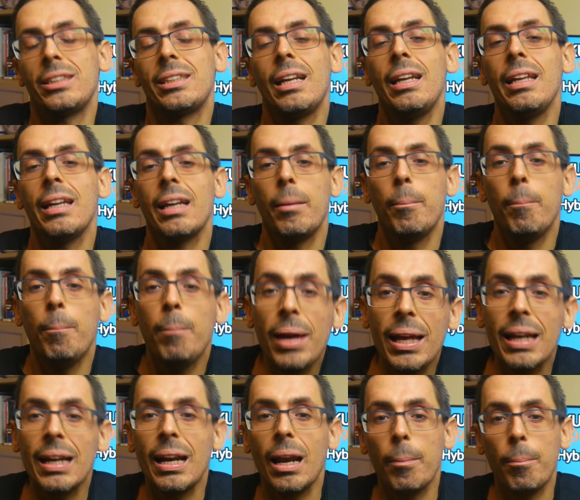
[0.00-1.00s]
salire
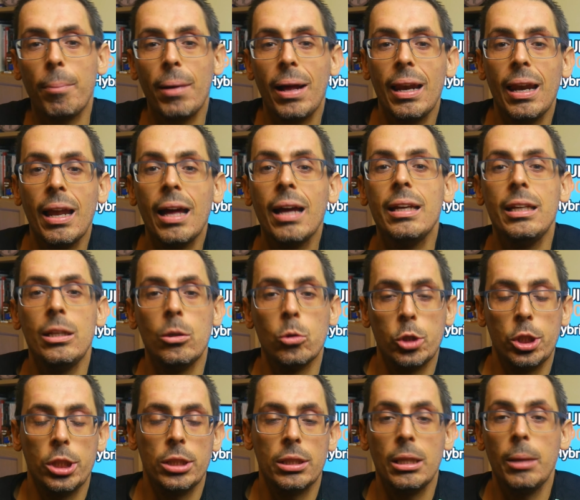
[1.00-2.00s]
bene la palla in
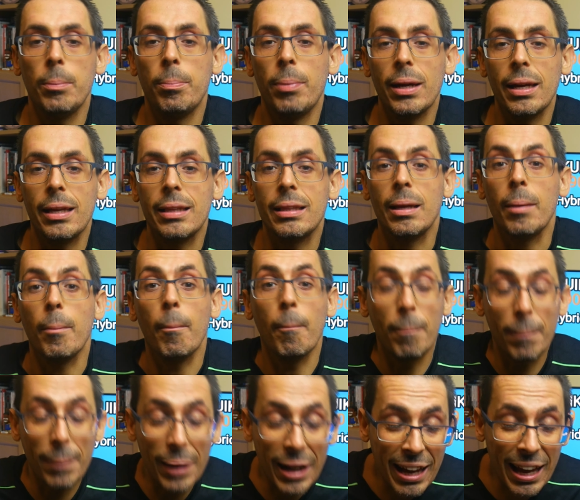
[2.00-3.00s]
uscita di parete,
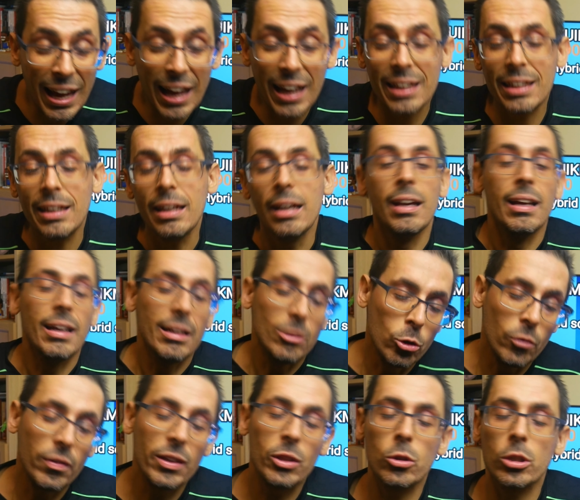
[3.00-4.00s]
magari
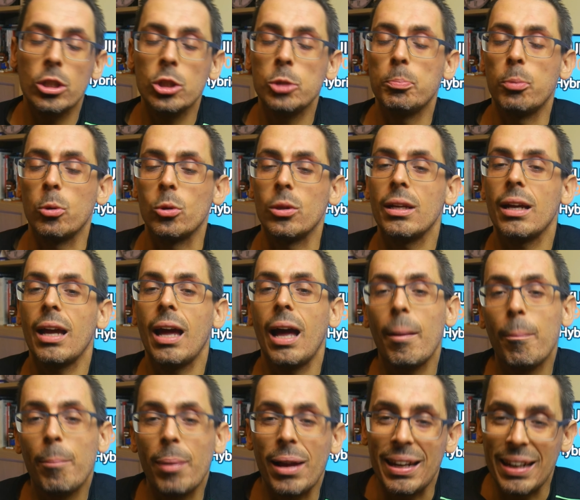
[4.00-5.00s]
dovendo rispondere
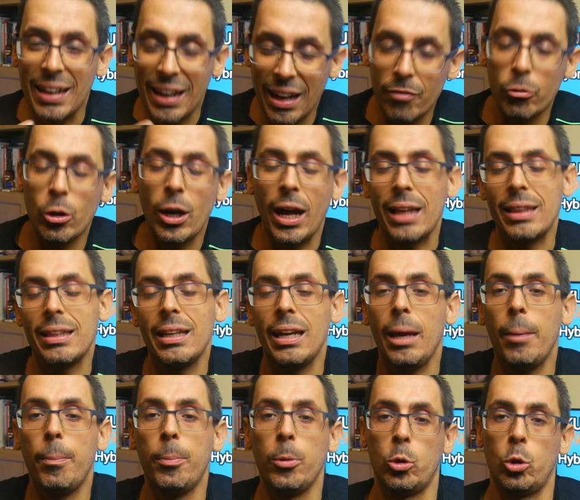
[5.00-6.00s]
a palle lavorate
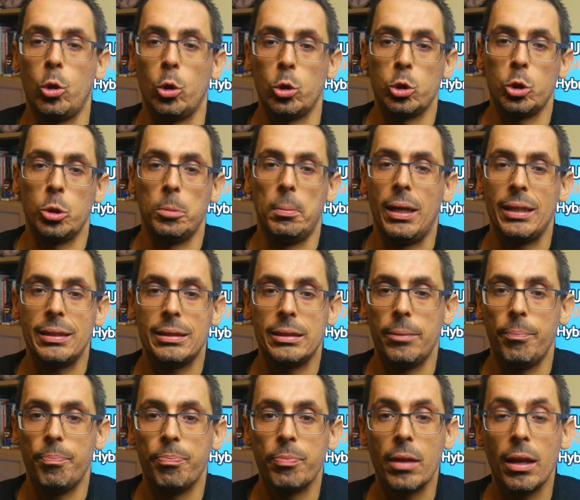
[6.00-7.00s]
e piuttosto
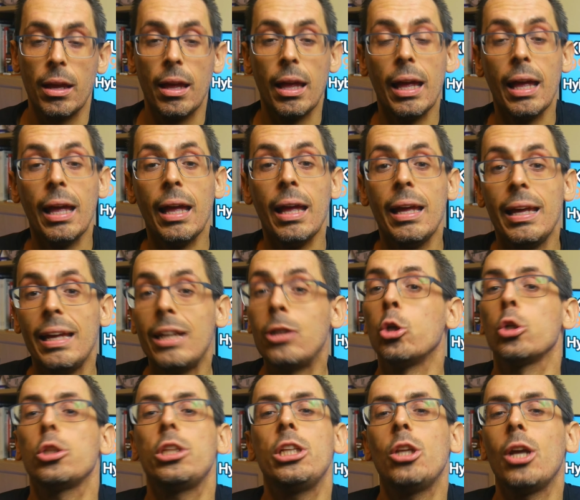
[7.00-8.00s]
basse. Il
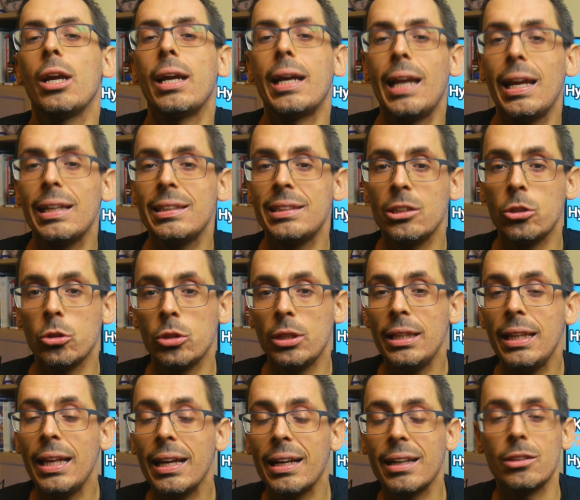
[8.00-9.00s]
cordino è il classico di
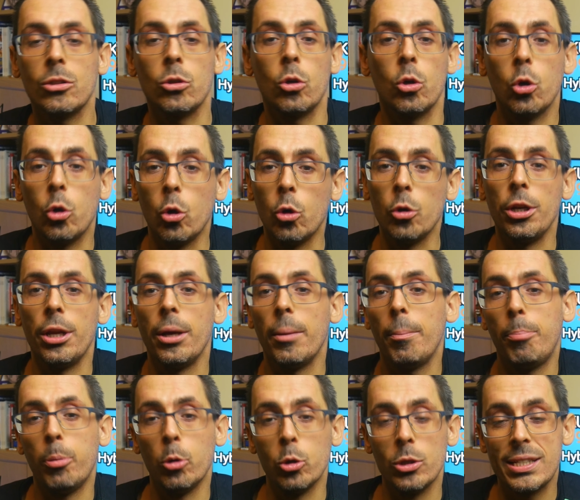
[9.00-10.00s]
Decathlon con
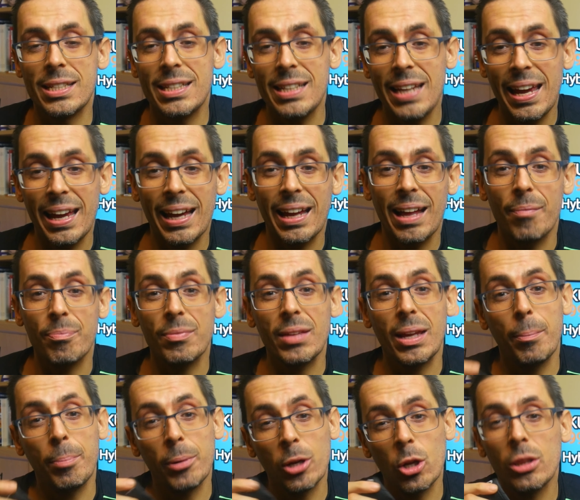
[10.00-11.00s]
polsiera
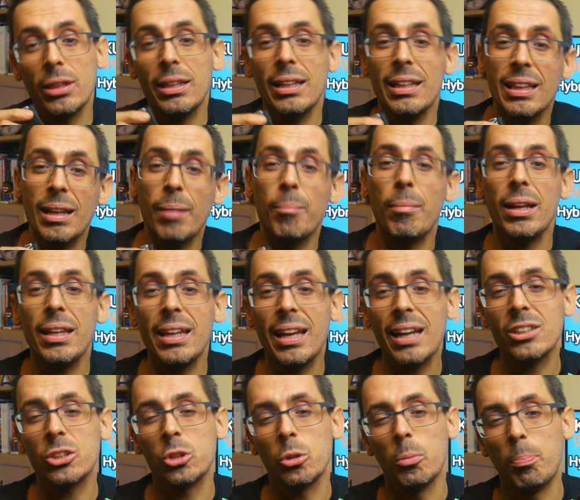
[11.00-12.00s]
che però tende a
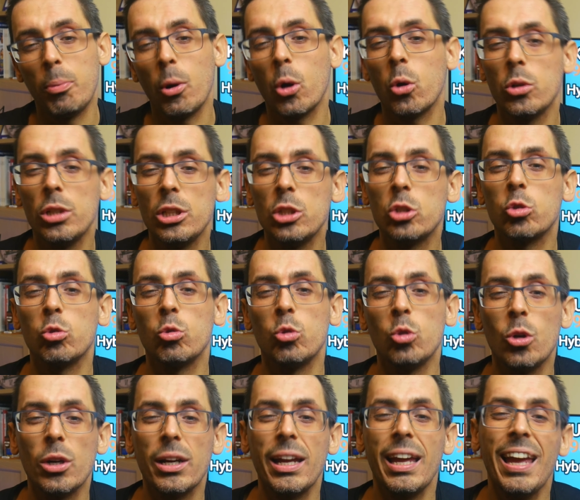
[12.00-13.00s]
bagnarsi un po' con il
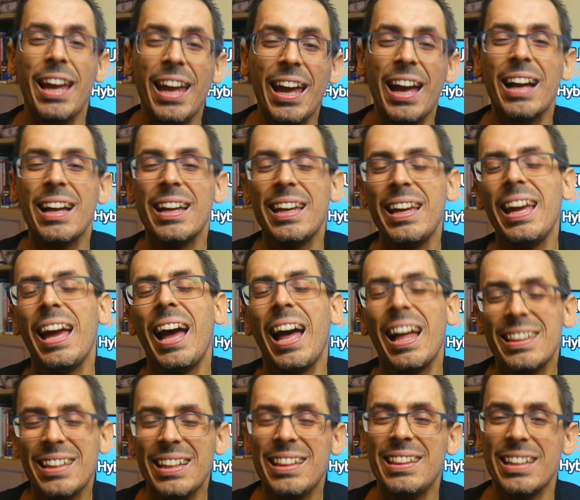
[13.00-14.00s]
sudore e anche
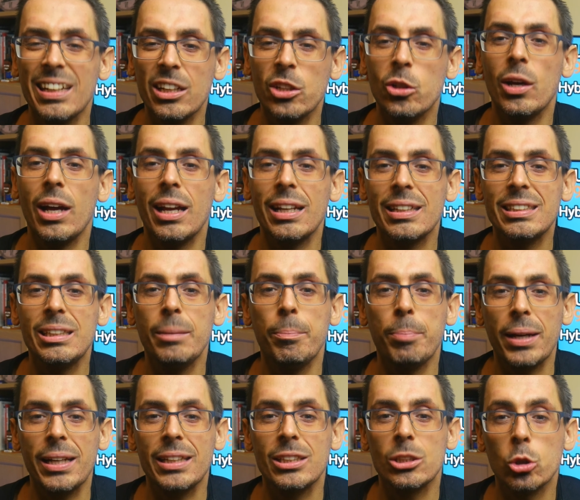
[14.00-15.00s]
a deteriorarsi
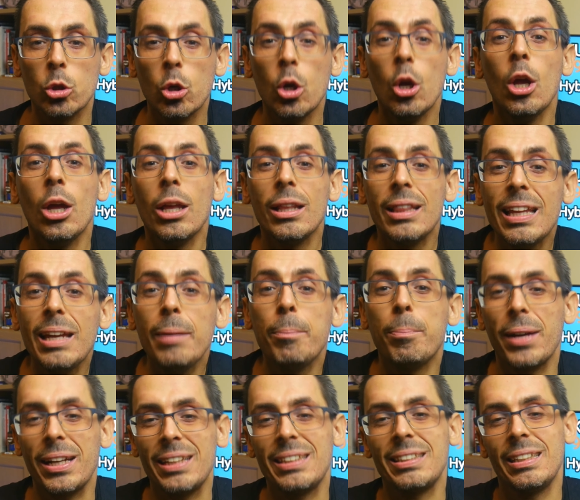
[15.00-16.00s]
presto nei
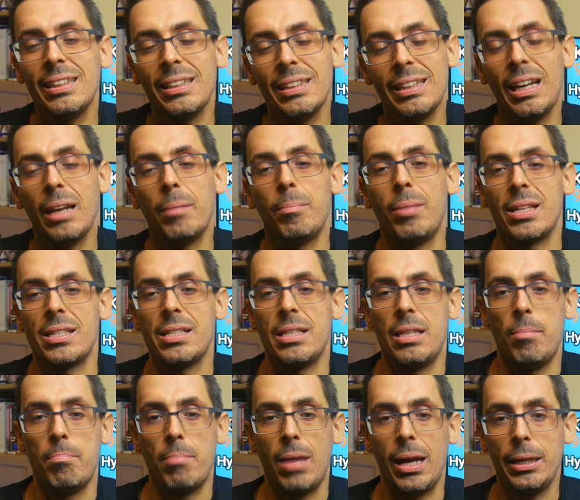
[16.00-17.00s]
pressi della base
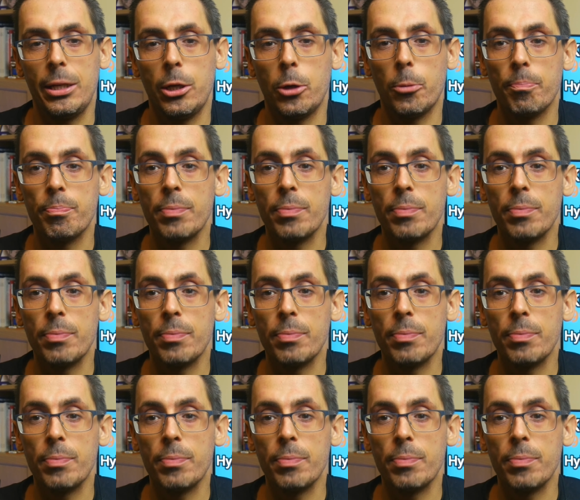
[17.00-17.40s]
del manico.